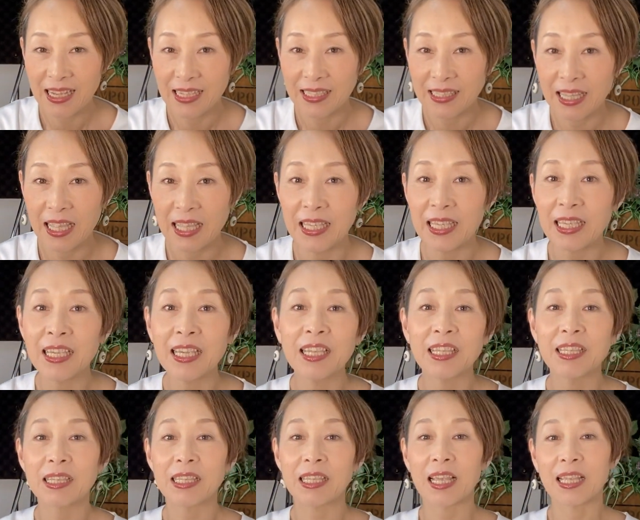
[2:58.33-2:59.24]
で息っ
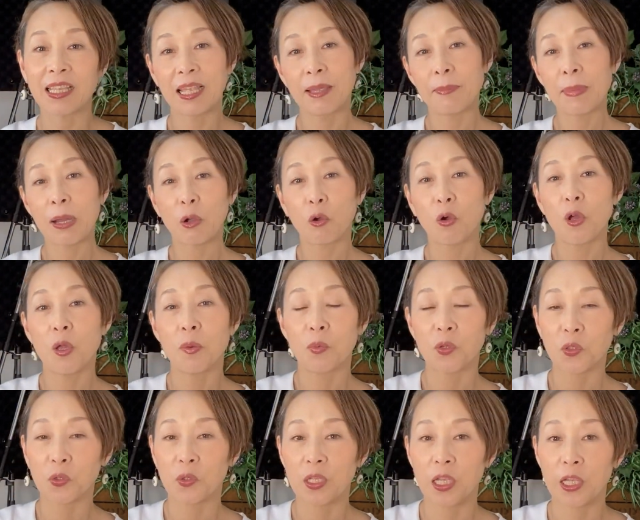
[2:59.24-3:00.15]
てね、まあ、声も
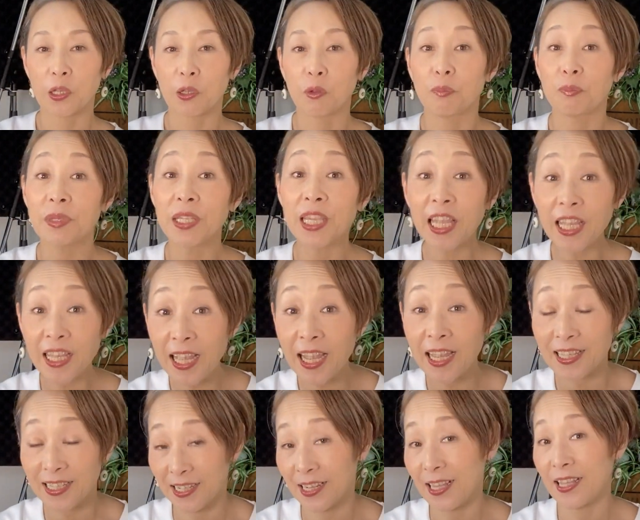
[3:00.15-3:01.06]
そうだけど見えない
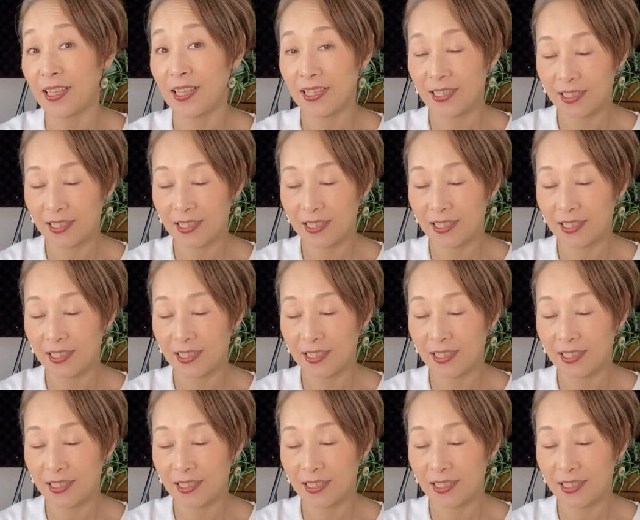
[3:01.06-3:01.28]
じゃないで